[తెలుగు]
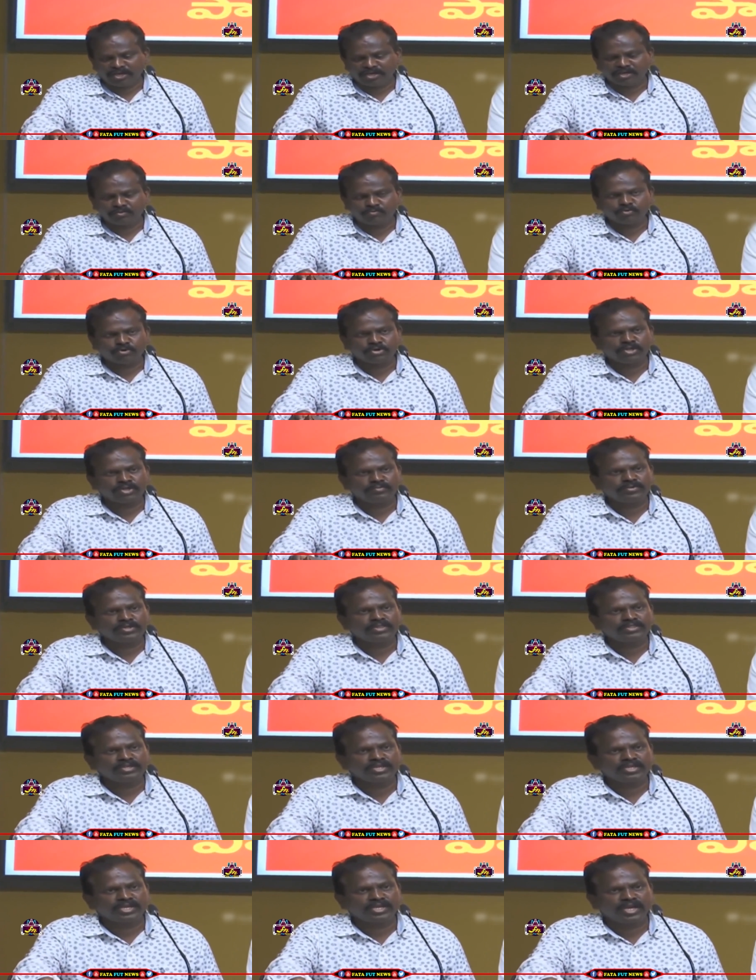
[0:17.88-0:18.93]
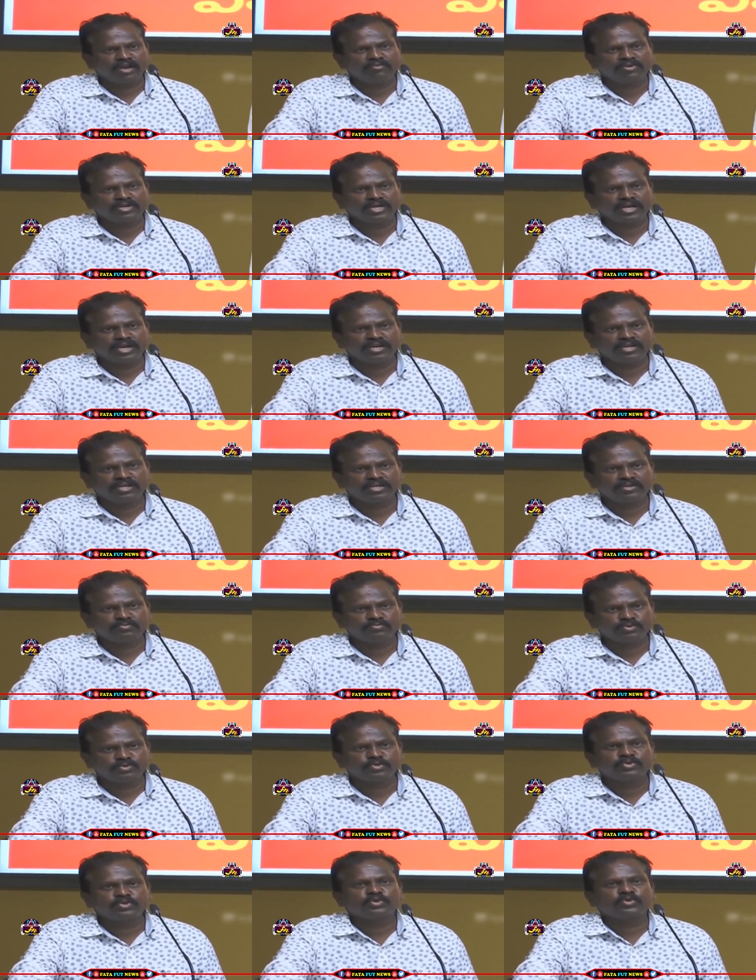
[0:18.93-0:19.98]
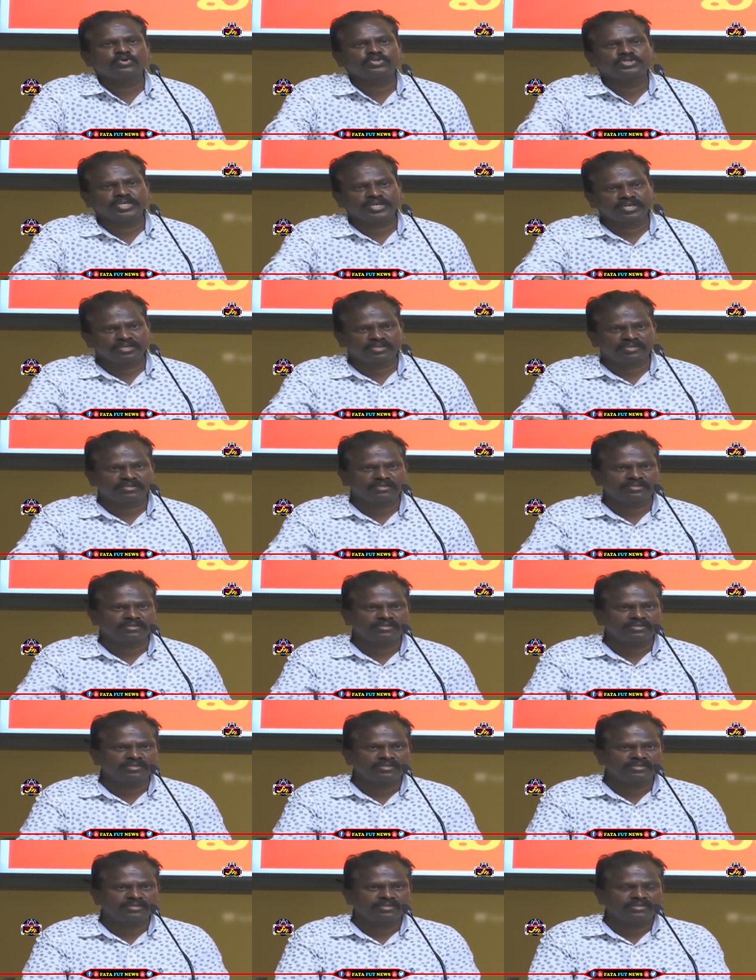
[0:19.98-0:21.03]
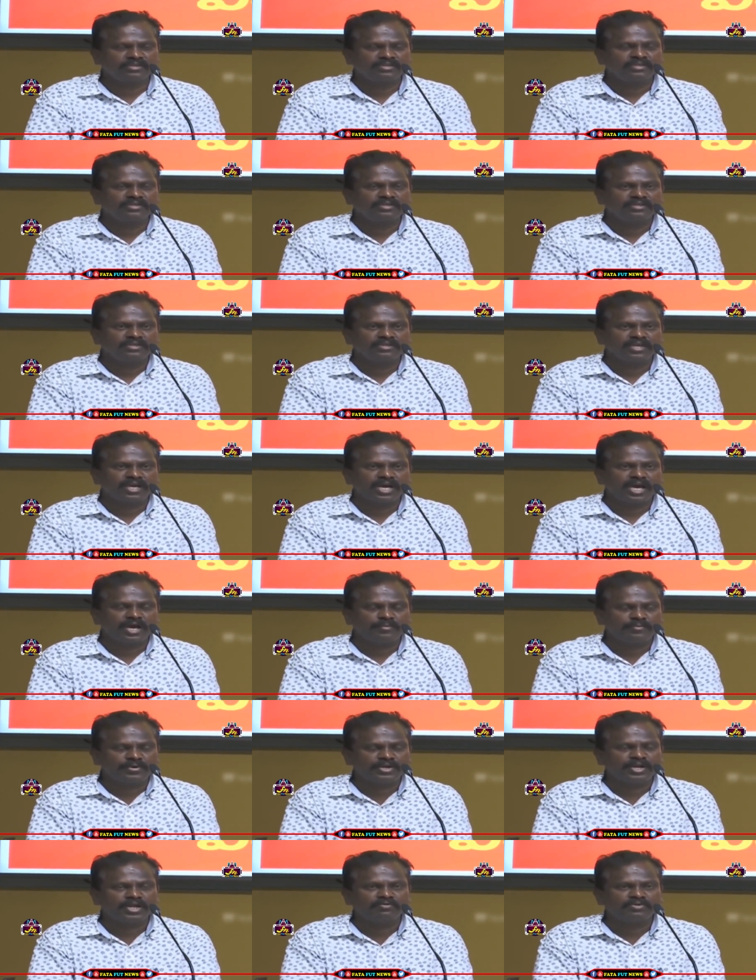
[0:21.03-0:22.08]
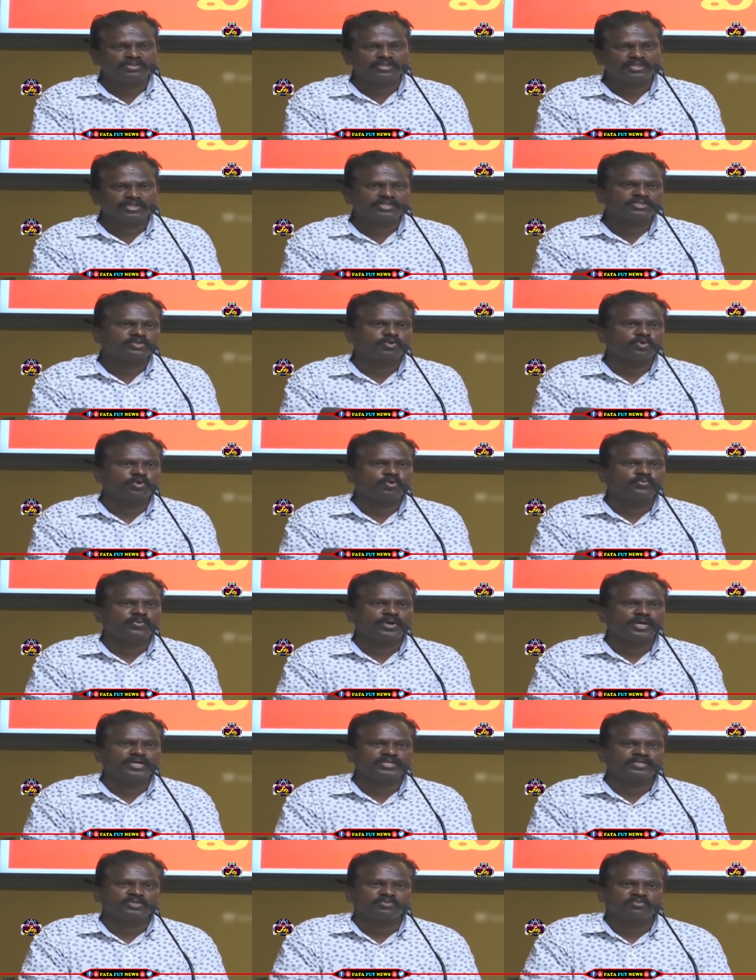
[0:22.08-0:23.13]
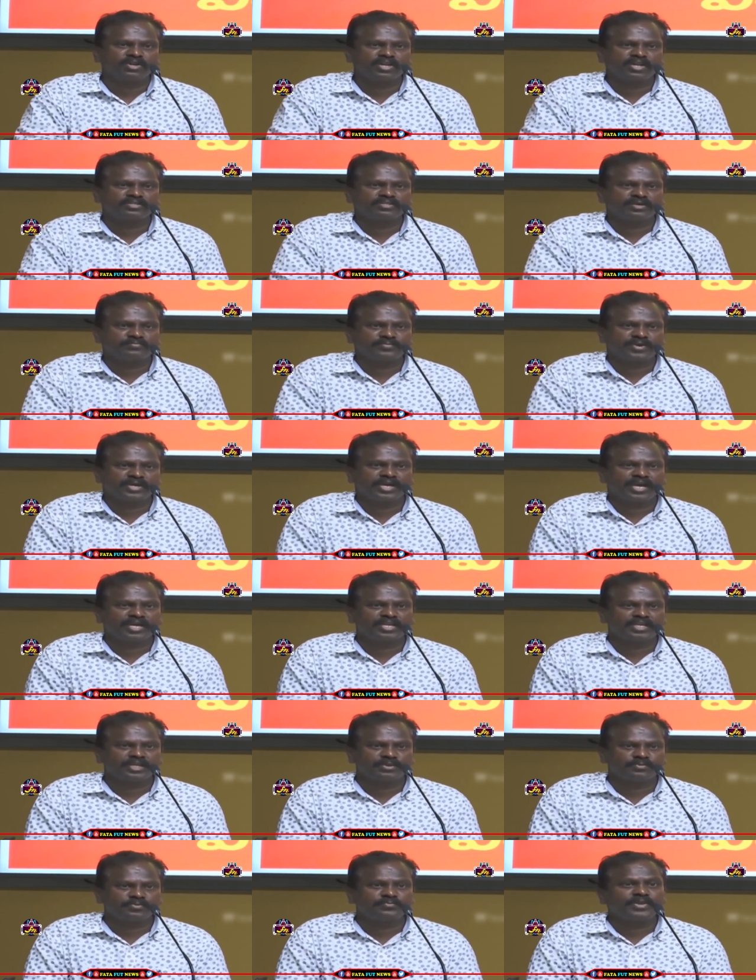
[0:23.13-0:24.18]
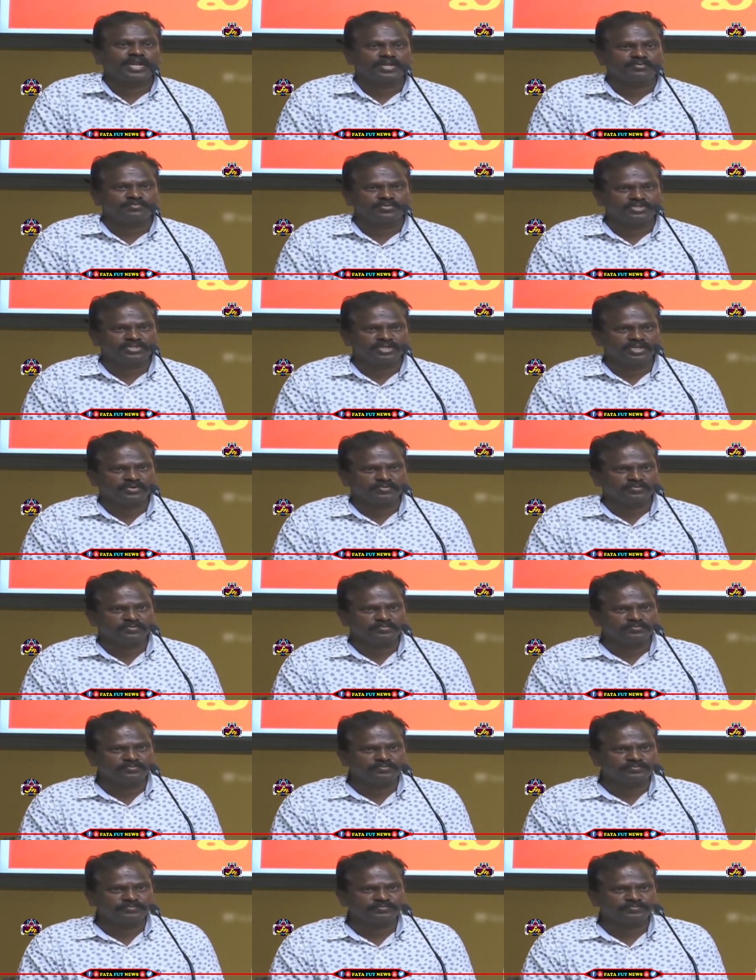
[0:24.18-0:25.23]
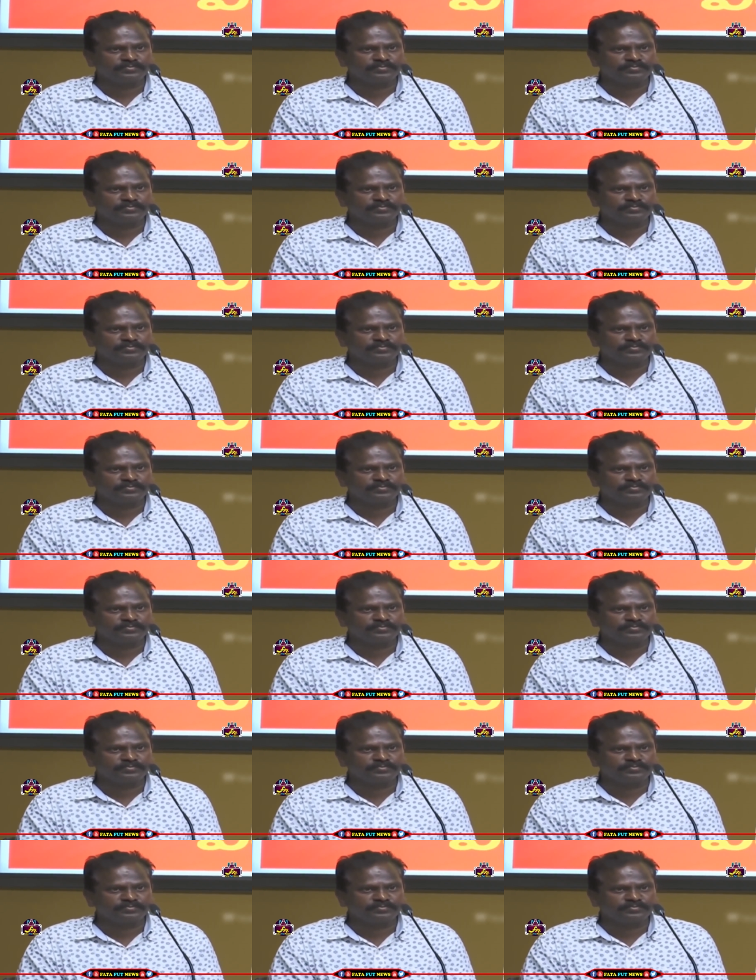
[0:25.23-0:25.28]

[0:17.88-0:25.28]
ఆయన ముఖ్యమంత్రి కావటానికి ముందు రోజే అమరావతిని స్లో పాయిజన్ ద్వారా చంపే కార్యక్రమం ప్రారంభించాడు